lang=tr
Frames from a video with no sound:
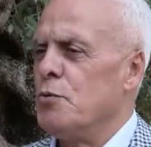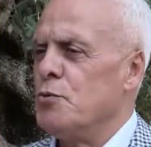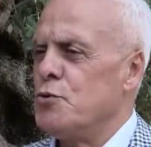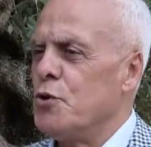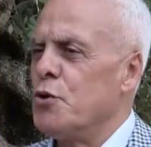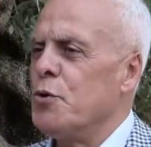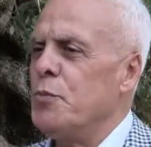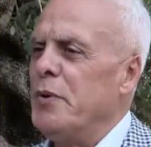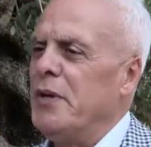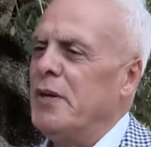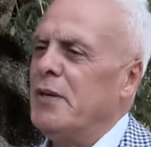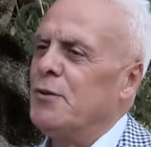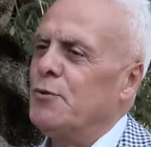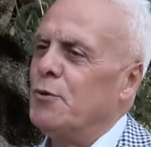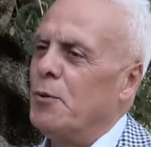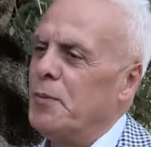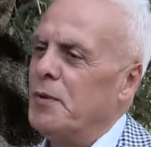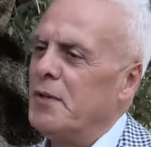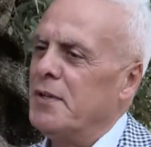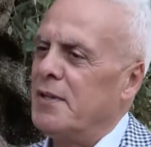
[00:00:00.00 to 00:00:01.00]
Çünkü birini
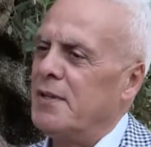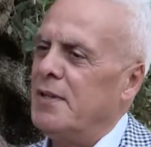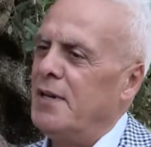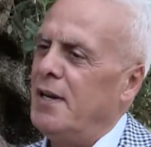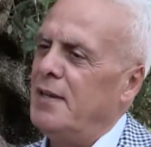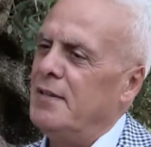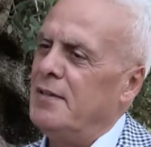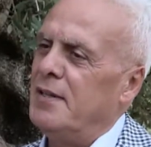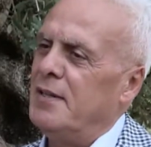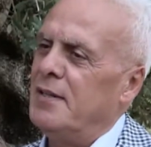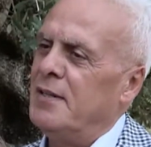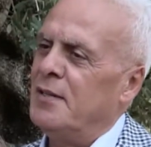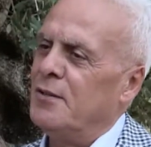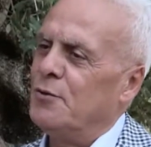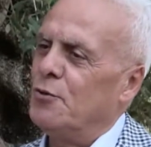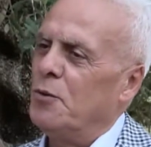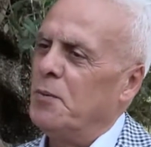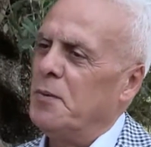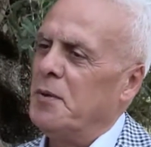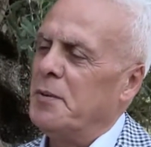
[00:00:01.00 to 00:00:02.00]
topladık daha diğerini
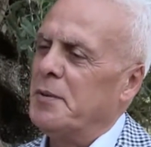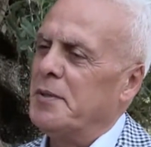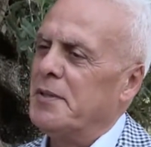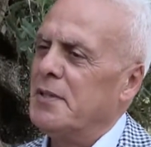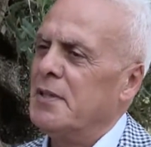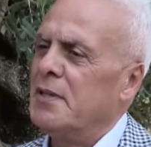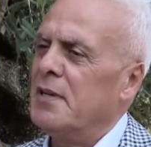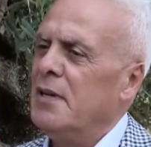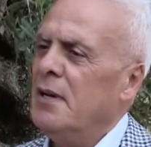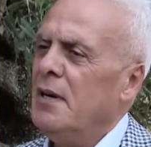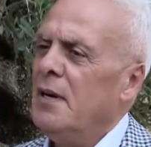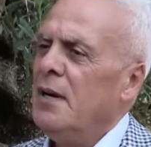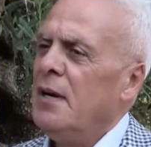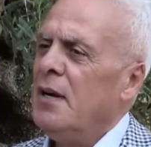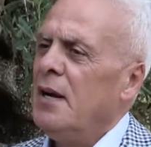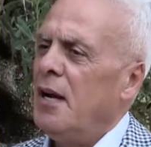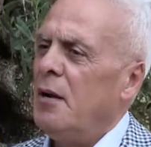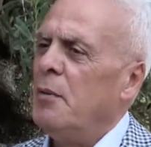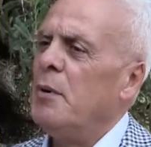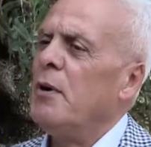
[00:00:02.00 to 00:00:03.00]
toplamadık.
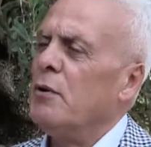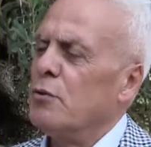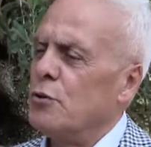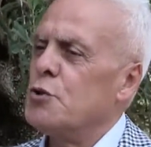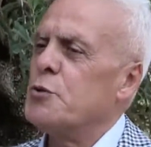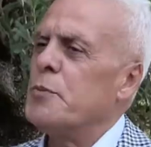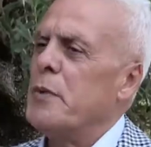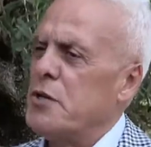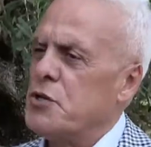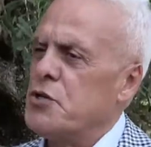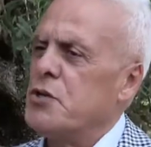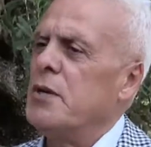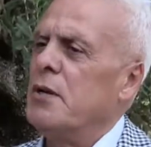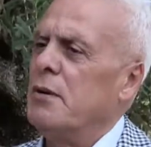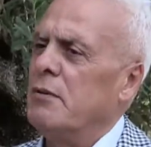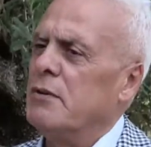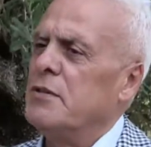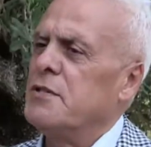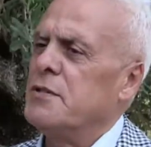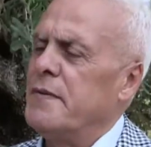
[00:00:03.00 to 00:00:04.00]
Ama 35
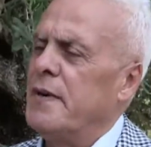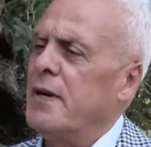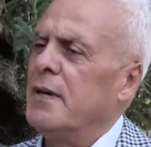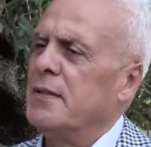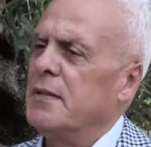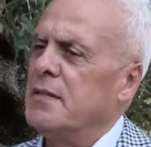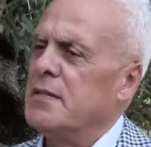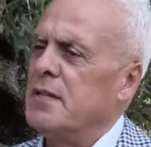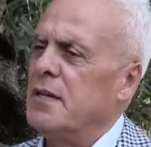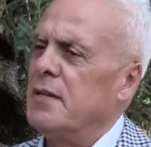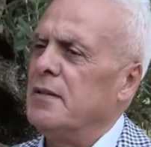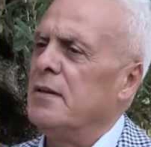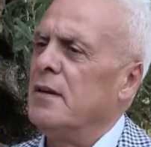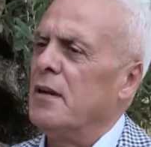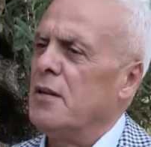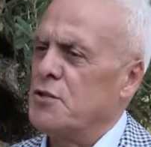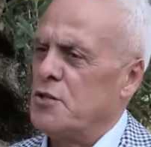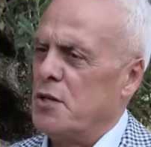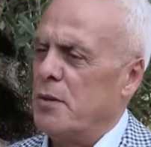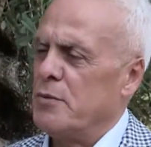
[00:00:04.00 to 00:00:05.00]
kilo civarında zeytin
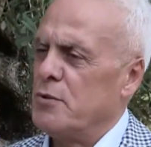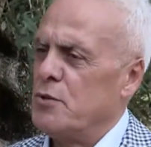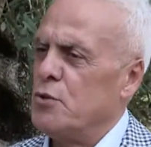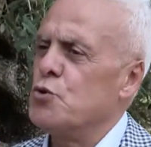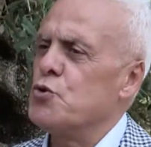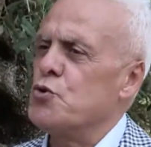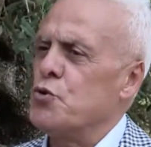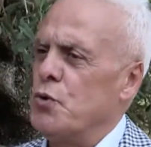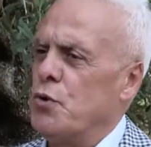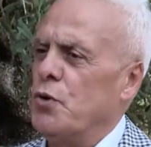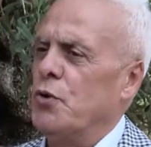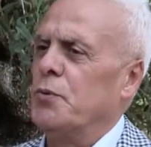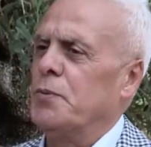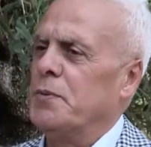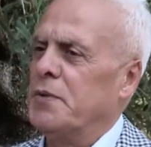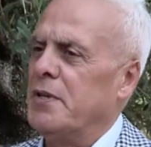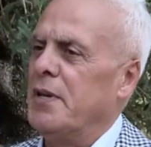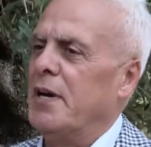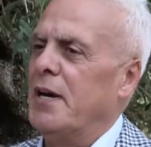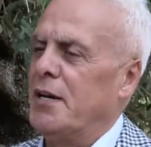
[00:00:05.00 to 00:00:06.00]
alacağımızı düşünüyorum
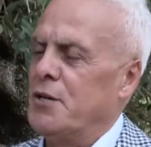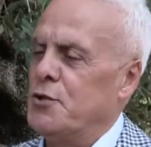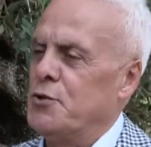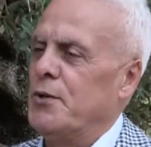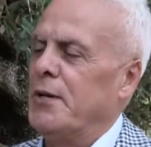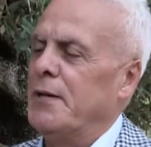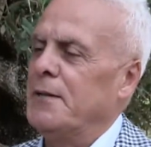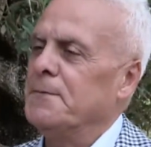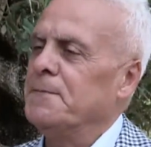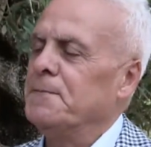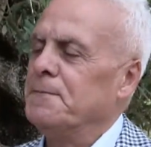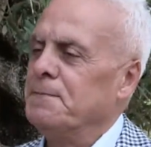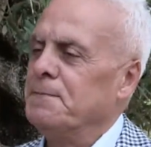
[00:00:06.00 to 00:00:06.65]
iki ağaçtan.